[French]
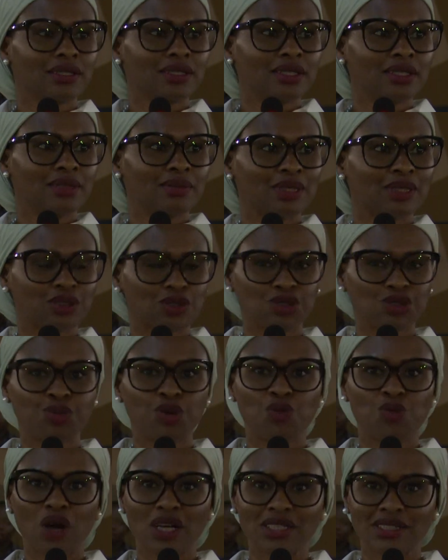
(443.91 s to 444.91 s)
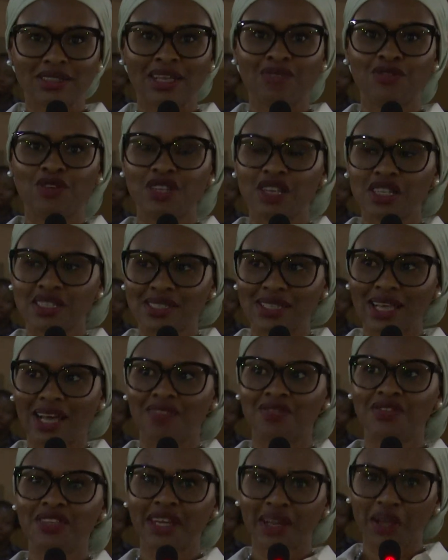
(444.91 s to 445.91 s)
Parce que pour moi, c'était venir
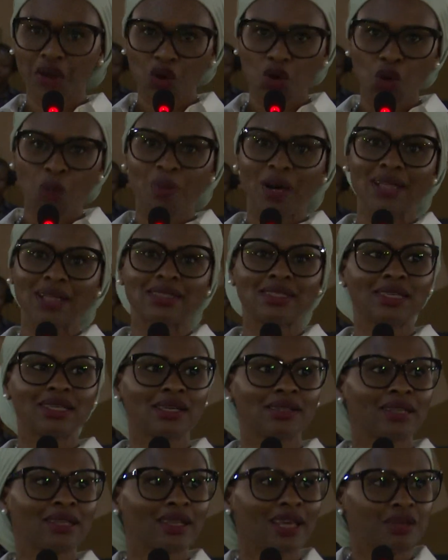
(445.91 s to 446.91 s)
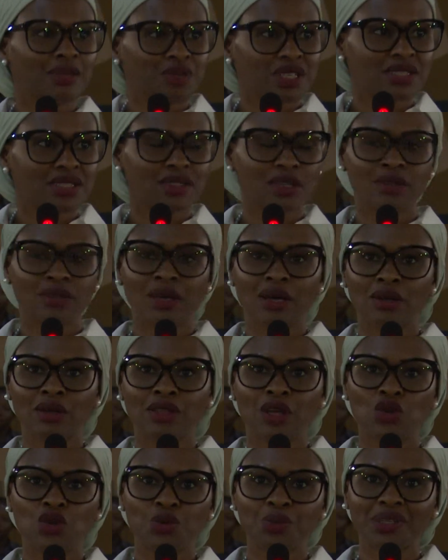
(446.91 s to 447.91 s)
servir et repartir dans, euh,
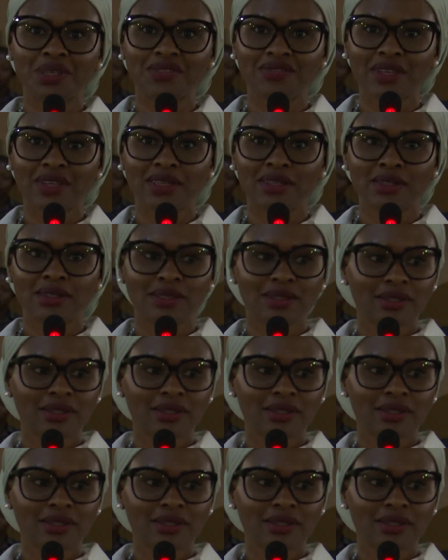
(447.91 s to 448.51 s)
dans, le privé.